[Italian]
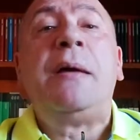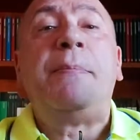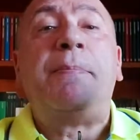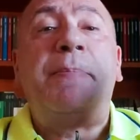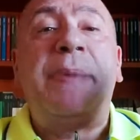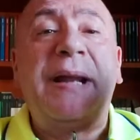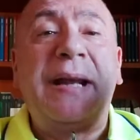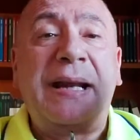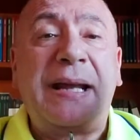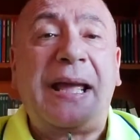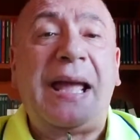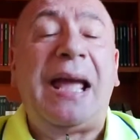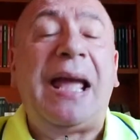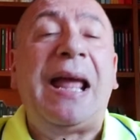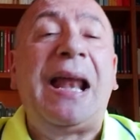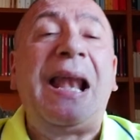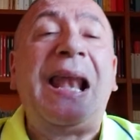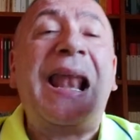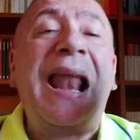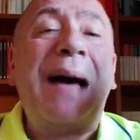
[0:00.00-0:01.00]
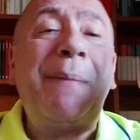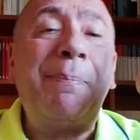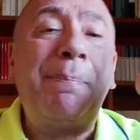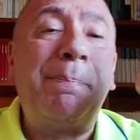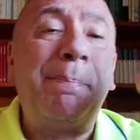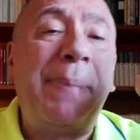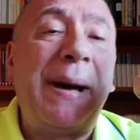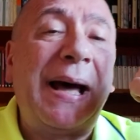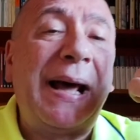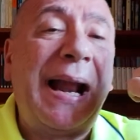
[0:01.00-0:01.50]
Perché
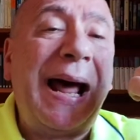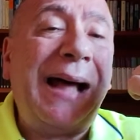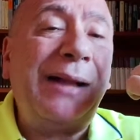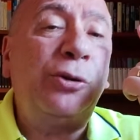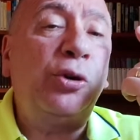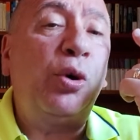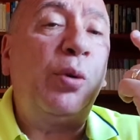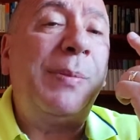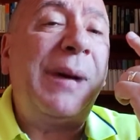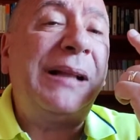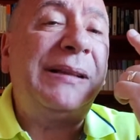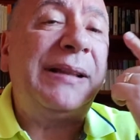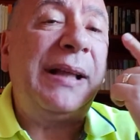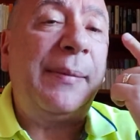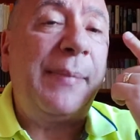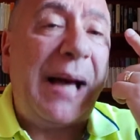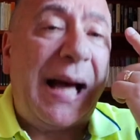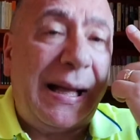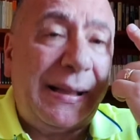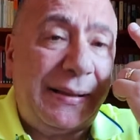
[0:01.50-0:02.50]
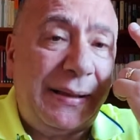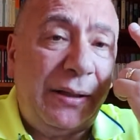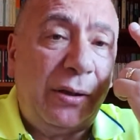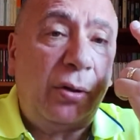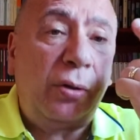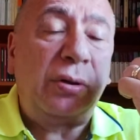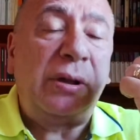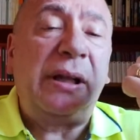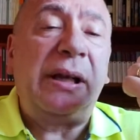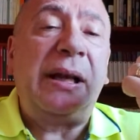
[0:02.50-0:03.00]
l'apparato
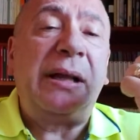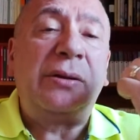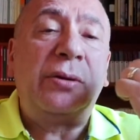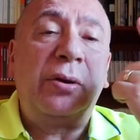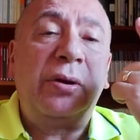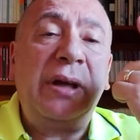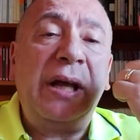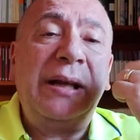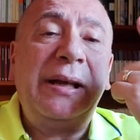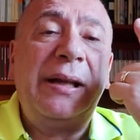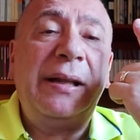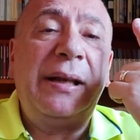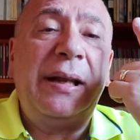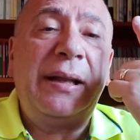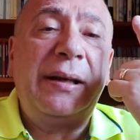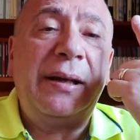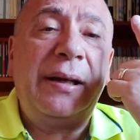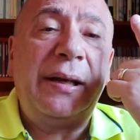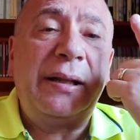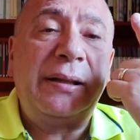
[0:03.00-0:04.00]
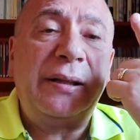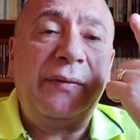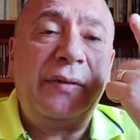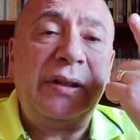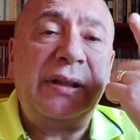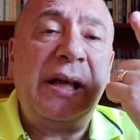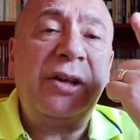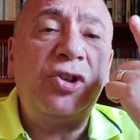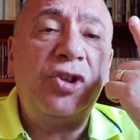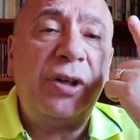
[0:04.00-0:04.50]
matematico della teoria della
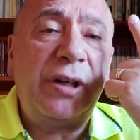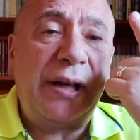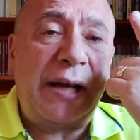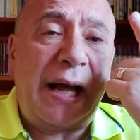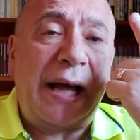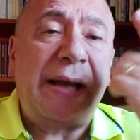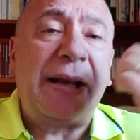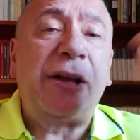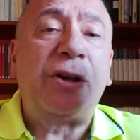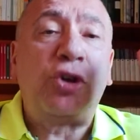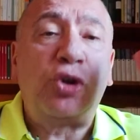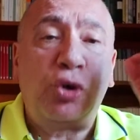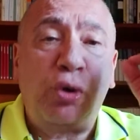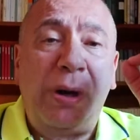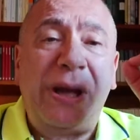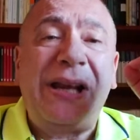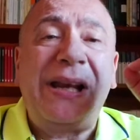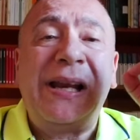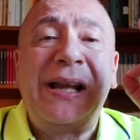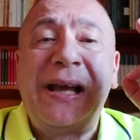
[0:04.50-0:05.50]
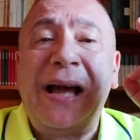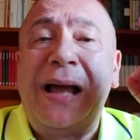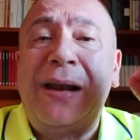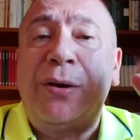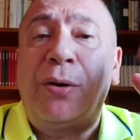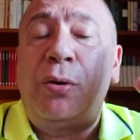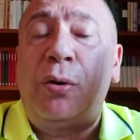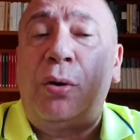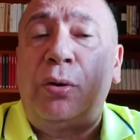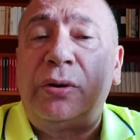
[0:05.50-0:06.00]
relatività generale, cioè il
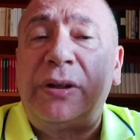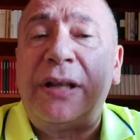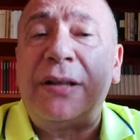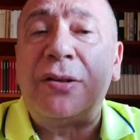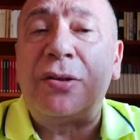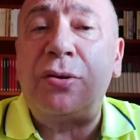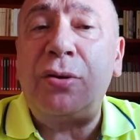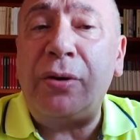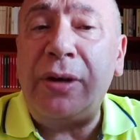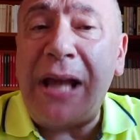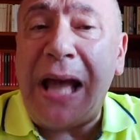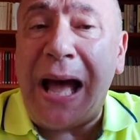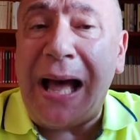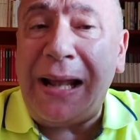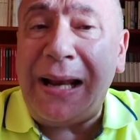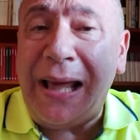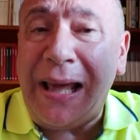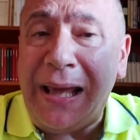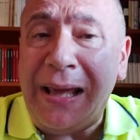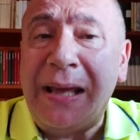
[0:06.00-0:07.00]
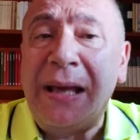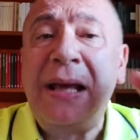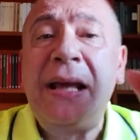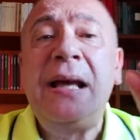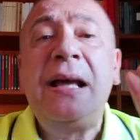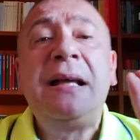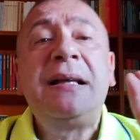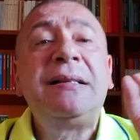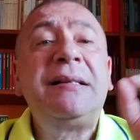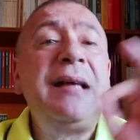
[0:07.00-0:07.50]
calcolo tensoriale,
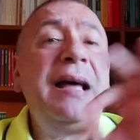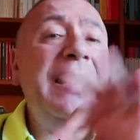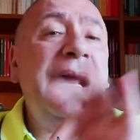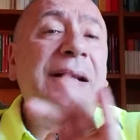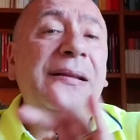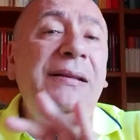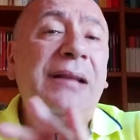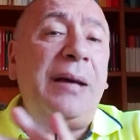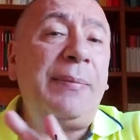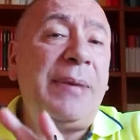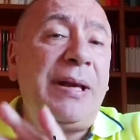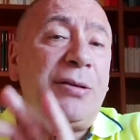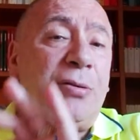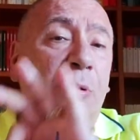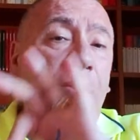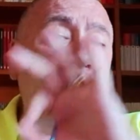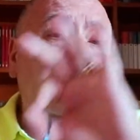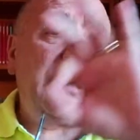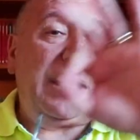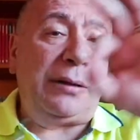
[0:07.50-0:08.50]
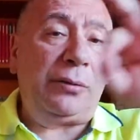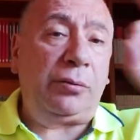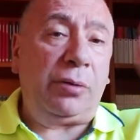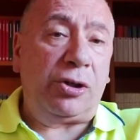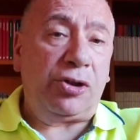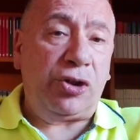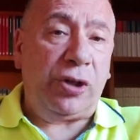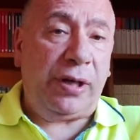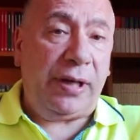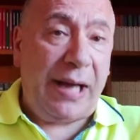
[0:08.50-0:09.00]
sarà da me soltanto
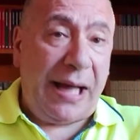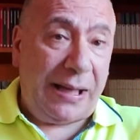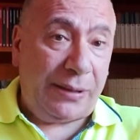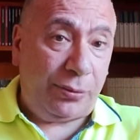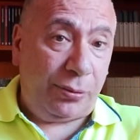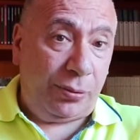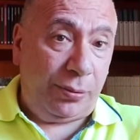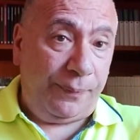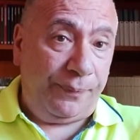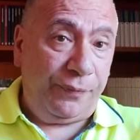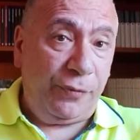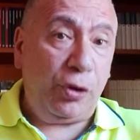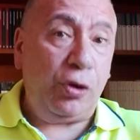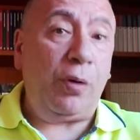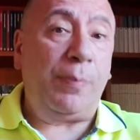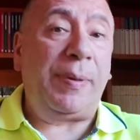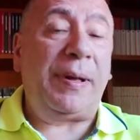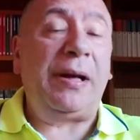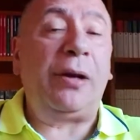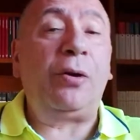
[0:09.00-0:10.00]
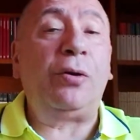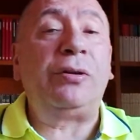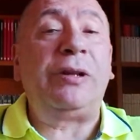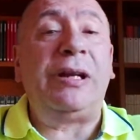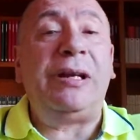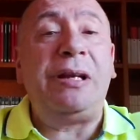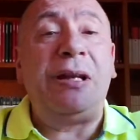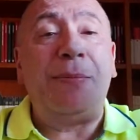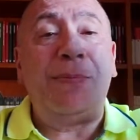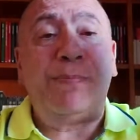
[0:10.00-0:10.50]
accennato. Io parlerò
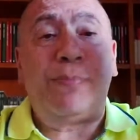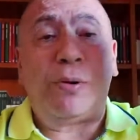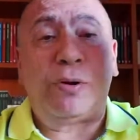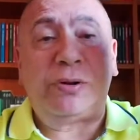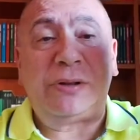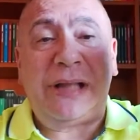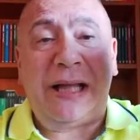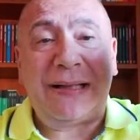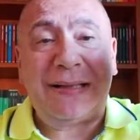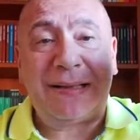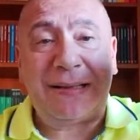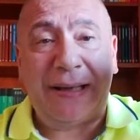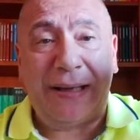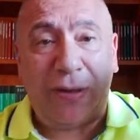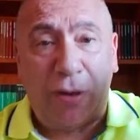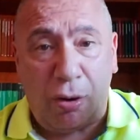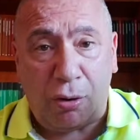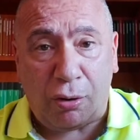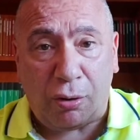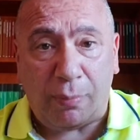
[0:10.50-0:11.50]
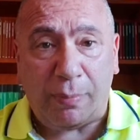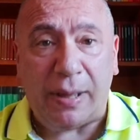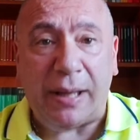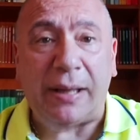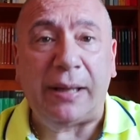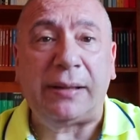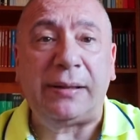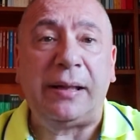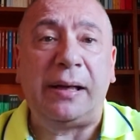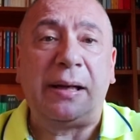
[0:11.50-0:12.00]
dell'importanza
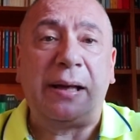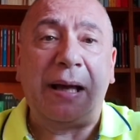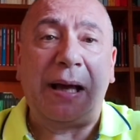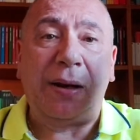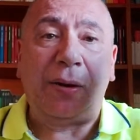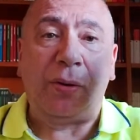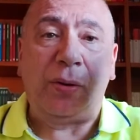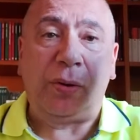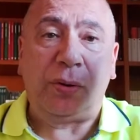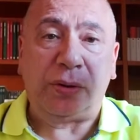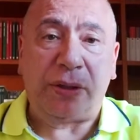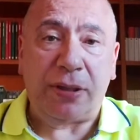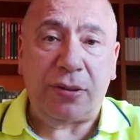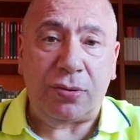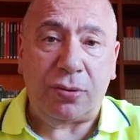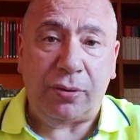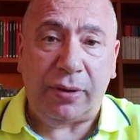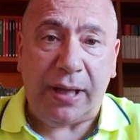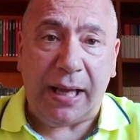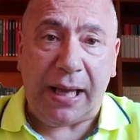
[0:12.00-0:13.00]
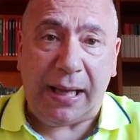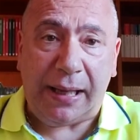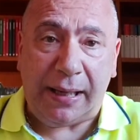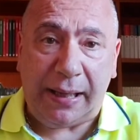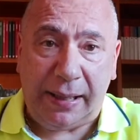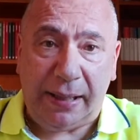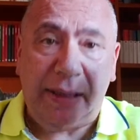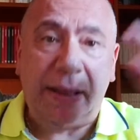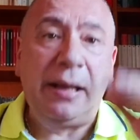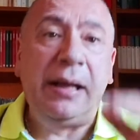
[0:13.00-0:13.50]
enorme del calcolo
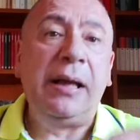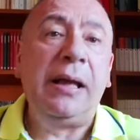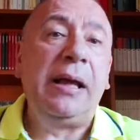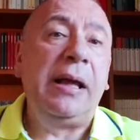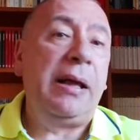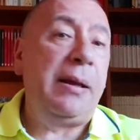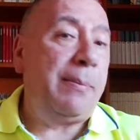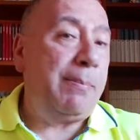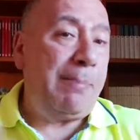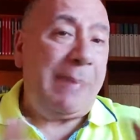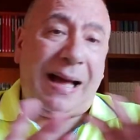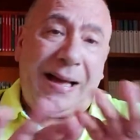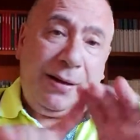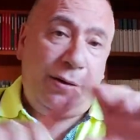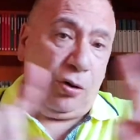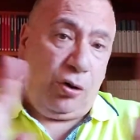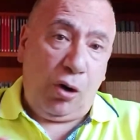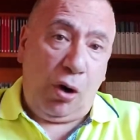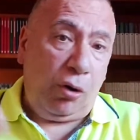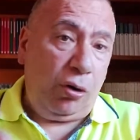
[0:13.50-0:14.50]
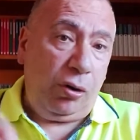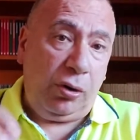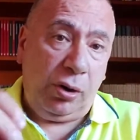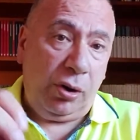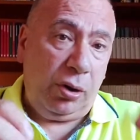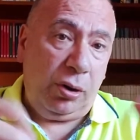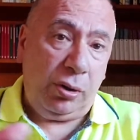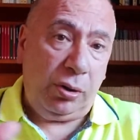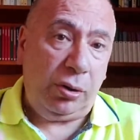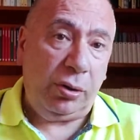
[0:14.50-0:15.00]
tensoriale, ma
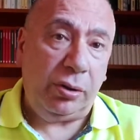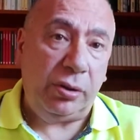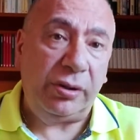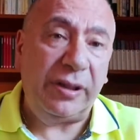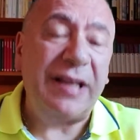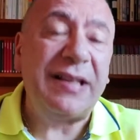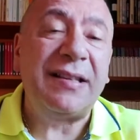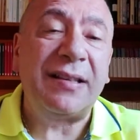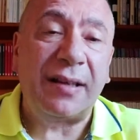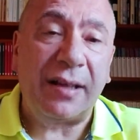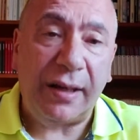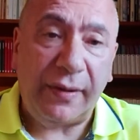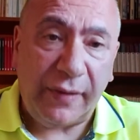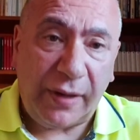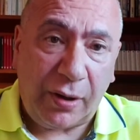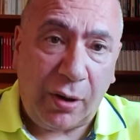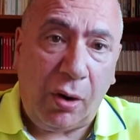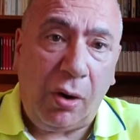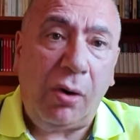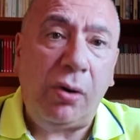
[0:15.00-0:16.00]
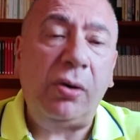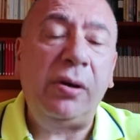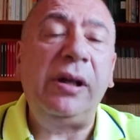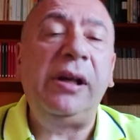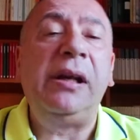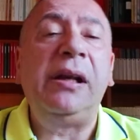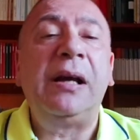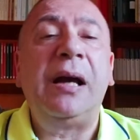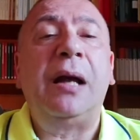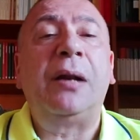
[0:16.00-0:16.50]
non eh, descriverò
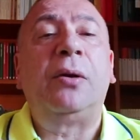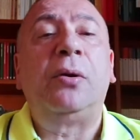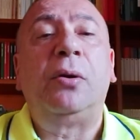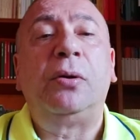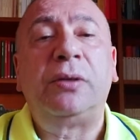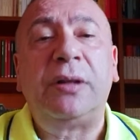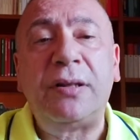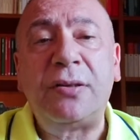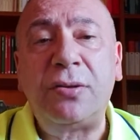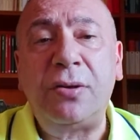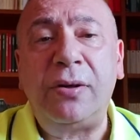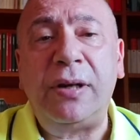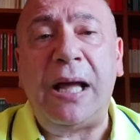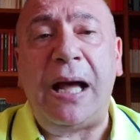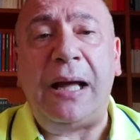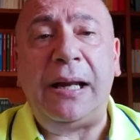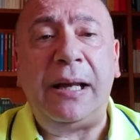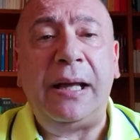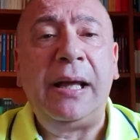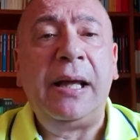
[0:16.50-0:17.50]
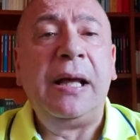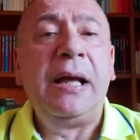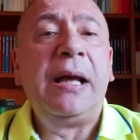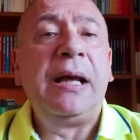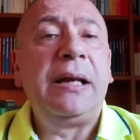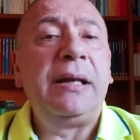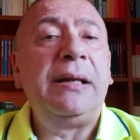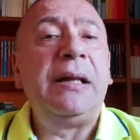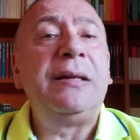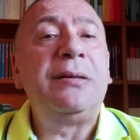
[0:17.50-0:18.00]
il calcolo tensoriale
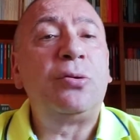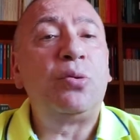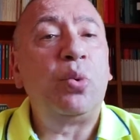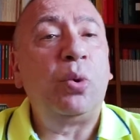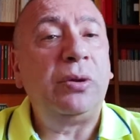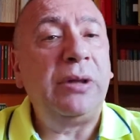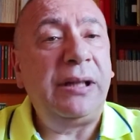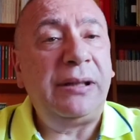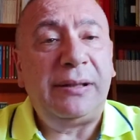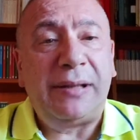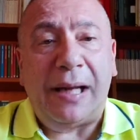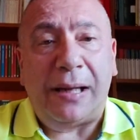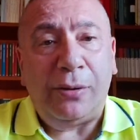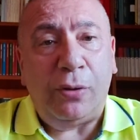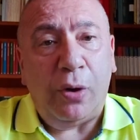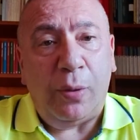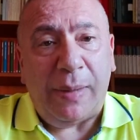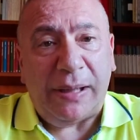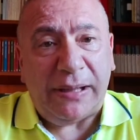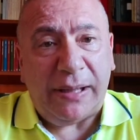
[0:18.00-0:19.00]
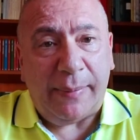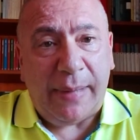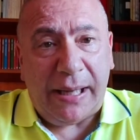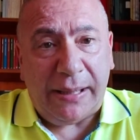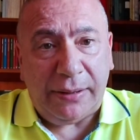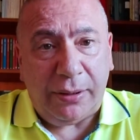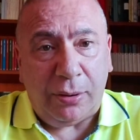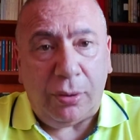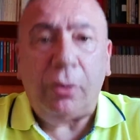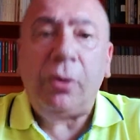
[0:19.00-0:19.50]
nel suo dettaglio
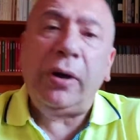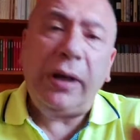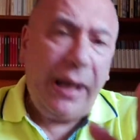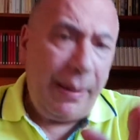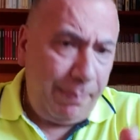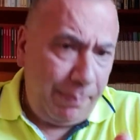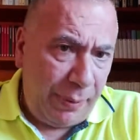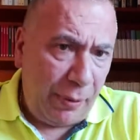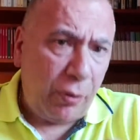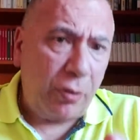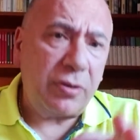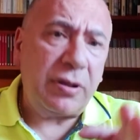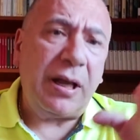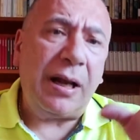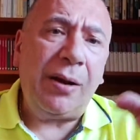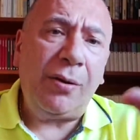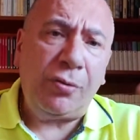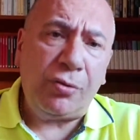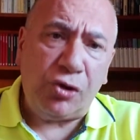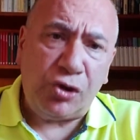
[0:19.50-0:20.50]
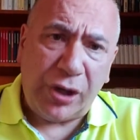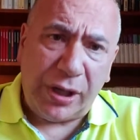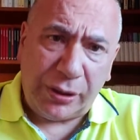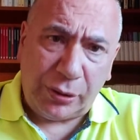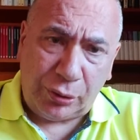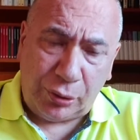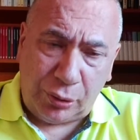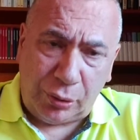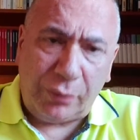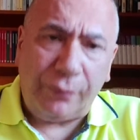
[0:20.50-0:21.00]
matematico, che però sarà
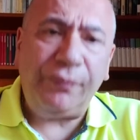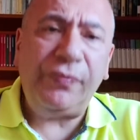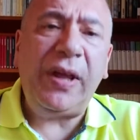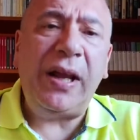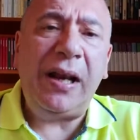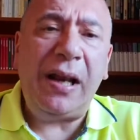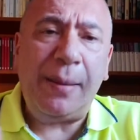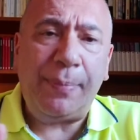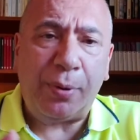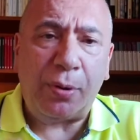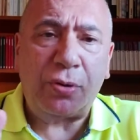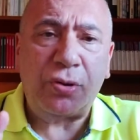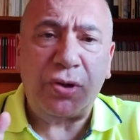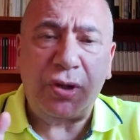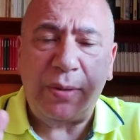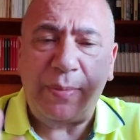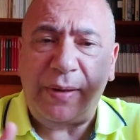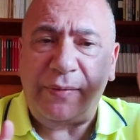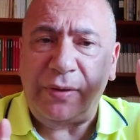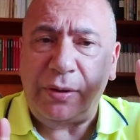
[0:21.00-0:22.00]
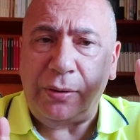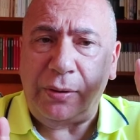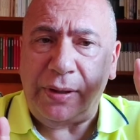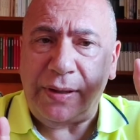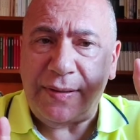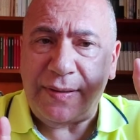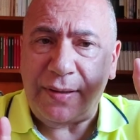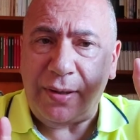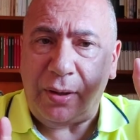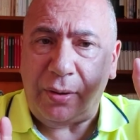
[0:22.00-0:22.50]
oggetto della prossima video
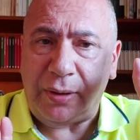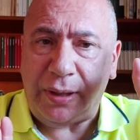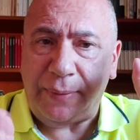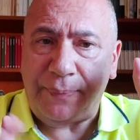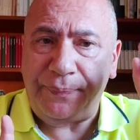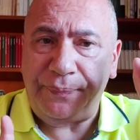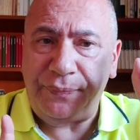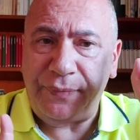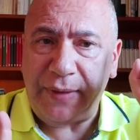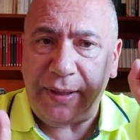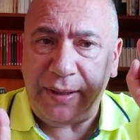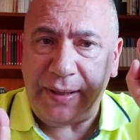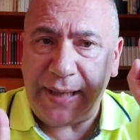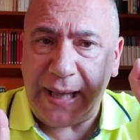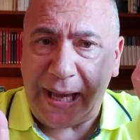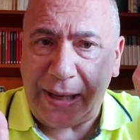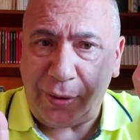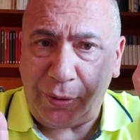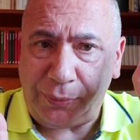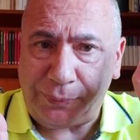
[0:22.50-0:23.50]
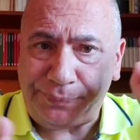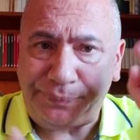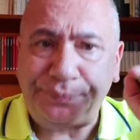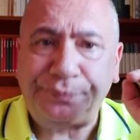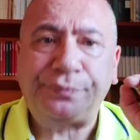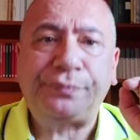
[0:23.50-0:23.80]
lezione. Chiaro?